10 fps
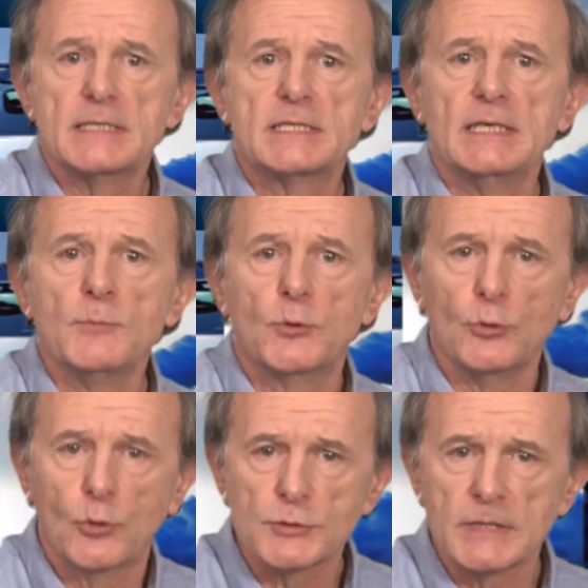estiment
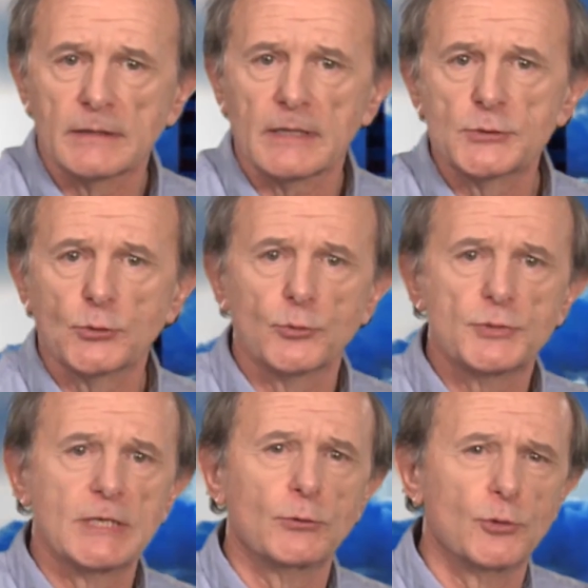qu'une concentration de
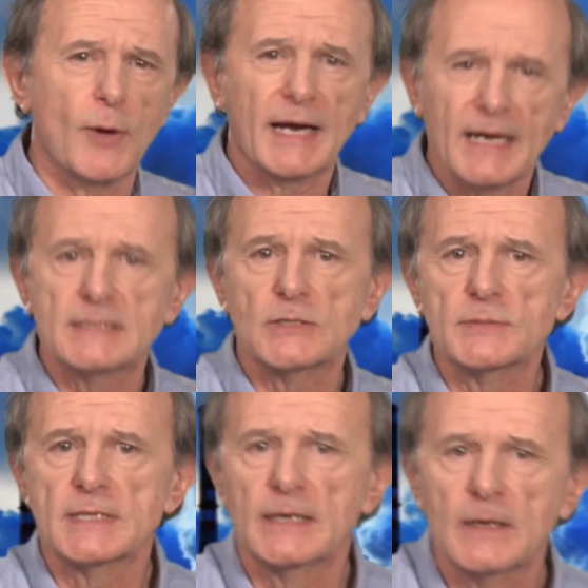CO2 à
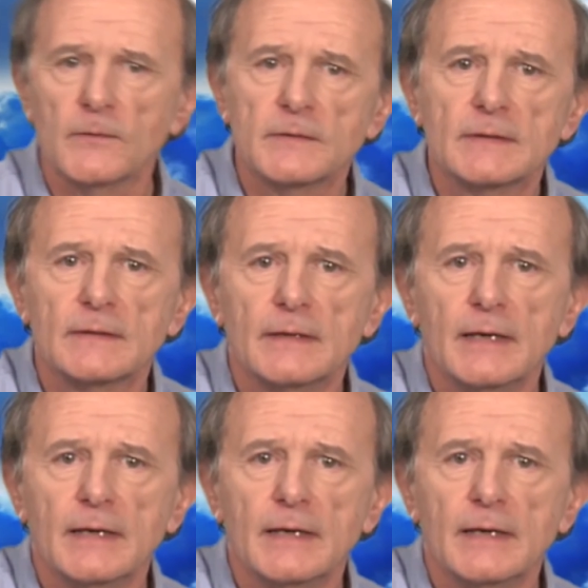450